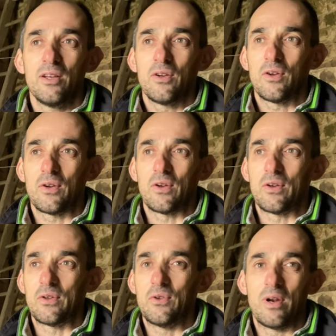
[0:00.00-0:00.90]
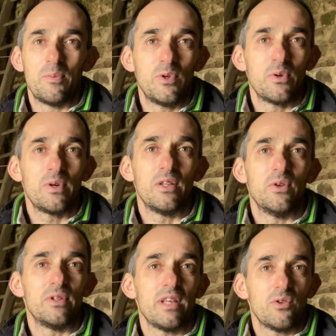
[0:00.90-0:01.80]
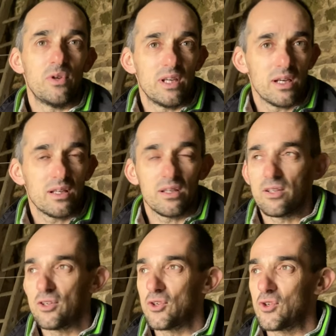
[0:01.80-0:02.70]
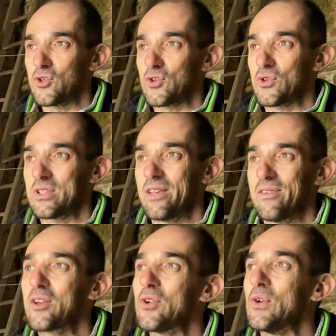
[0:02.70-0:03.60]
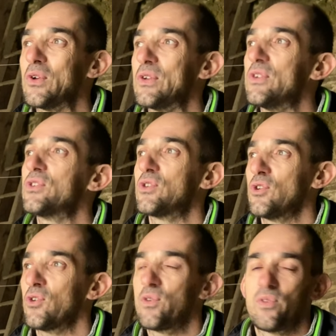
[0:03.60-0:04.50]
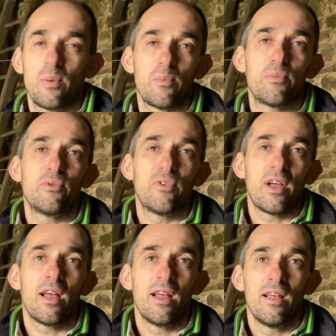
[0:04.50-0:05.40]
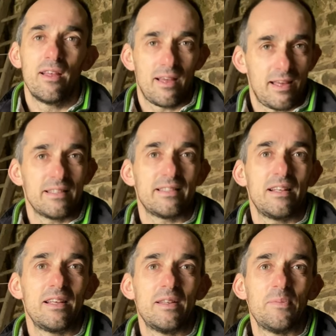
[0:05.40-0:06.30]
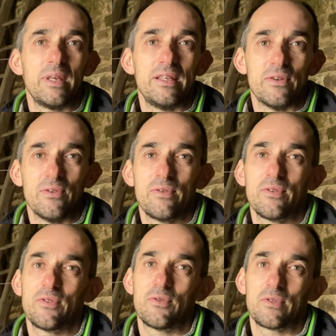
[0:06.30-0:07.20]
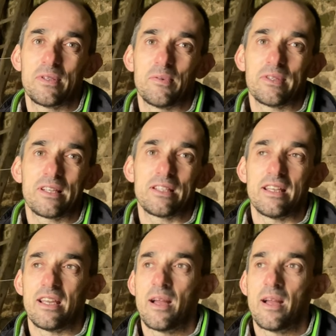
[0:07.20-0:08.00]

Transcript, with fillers: euh, de la bio et de Terre de Liens, euh, je savais que ce genre de ferme pouvait réinstaller des paysans. Donc c'est pour ça que j'ai